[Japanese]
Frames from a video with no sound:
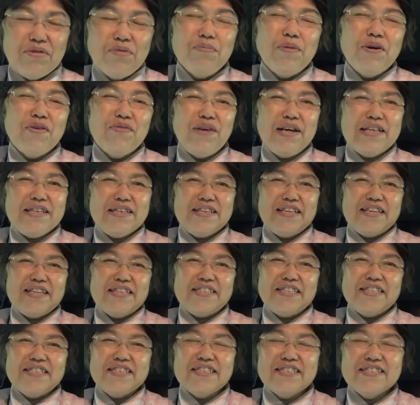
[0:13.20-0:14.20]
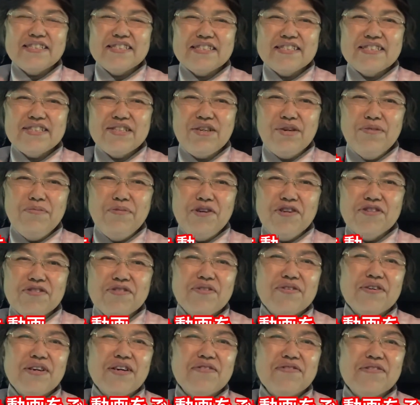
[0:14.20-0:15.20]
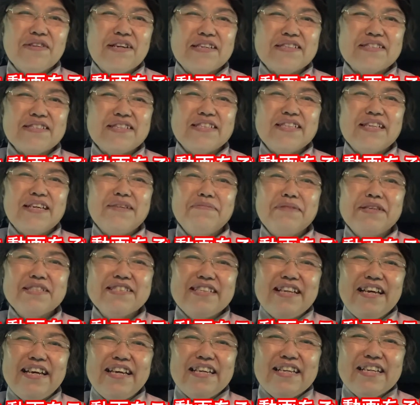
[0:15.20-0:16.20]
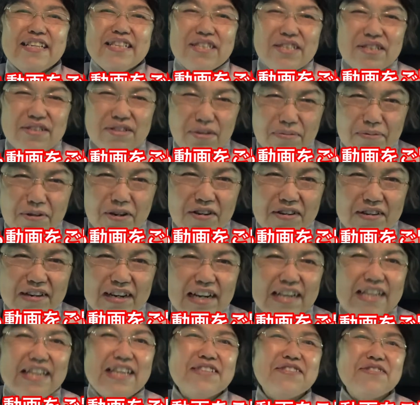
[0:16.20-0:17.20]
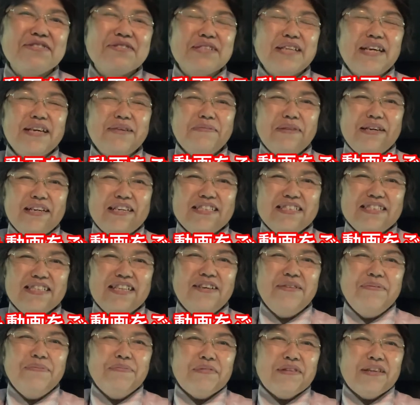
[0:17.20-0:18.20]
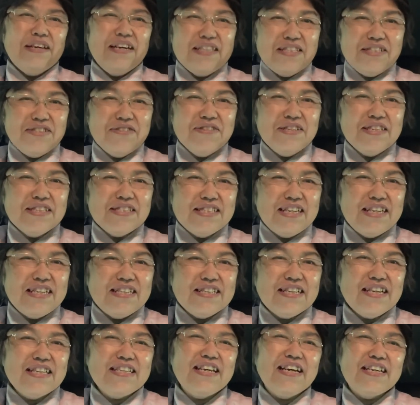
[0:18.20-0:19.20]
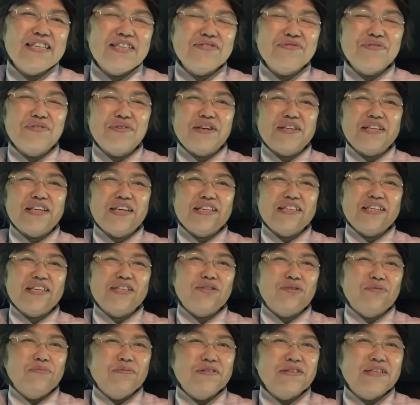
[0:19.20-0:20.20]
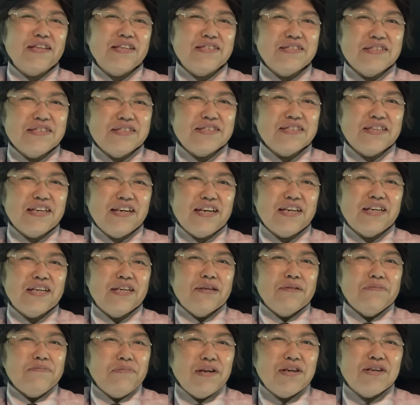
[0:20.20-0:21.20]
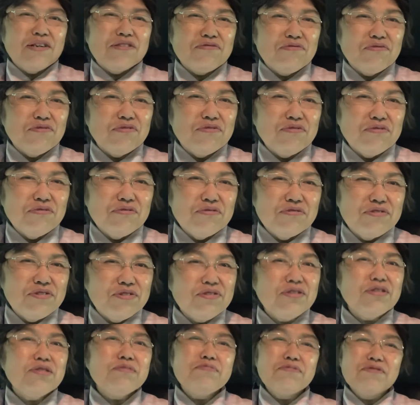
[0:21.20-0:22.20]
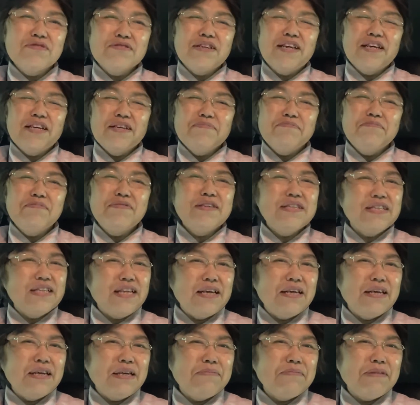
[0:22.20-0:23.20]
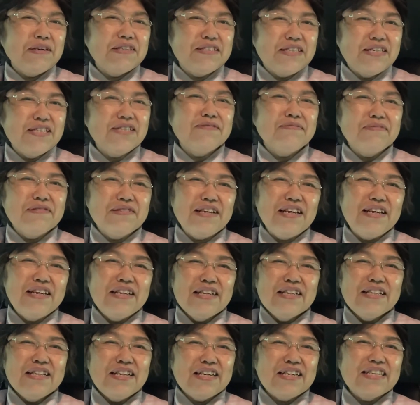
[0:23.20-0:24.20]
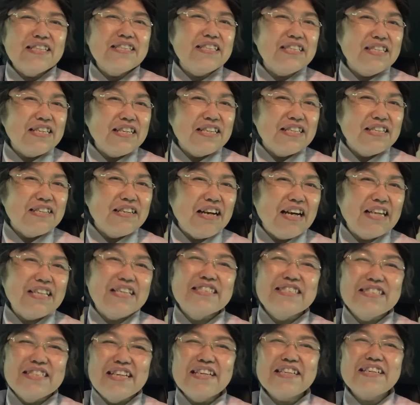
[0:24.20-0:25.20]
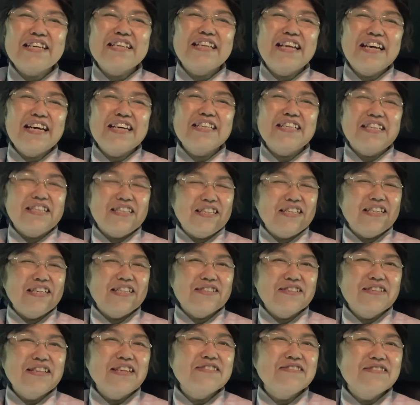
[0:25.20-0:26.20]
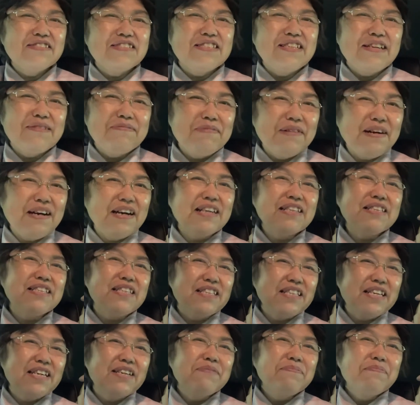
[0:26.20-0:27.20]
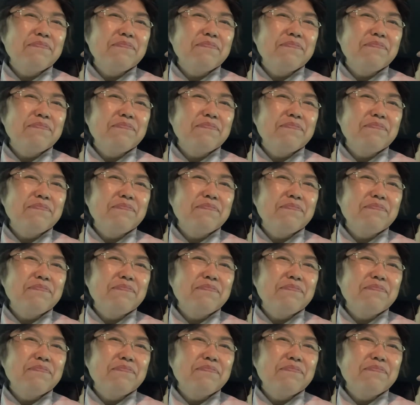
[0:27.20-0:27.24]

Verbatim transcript: んばんは、たけちゃんです。今日も動画をご覧くださいまして、どうもありがとうございます。はい、今日ですね、何話そうかななんて思ったんですが、まあ、あの、YouTube をね、見てまして、いつもね、仲いい話ないかななんてね、そんな風にね、バーってね、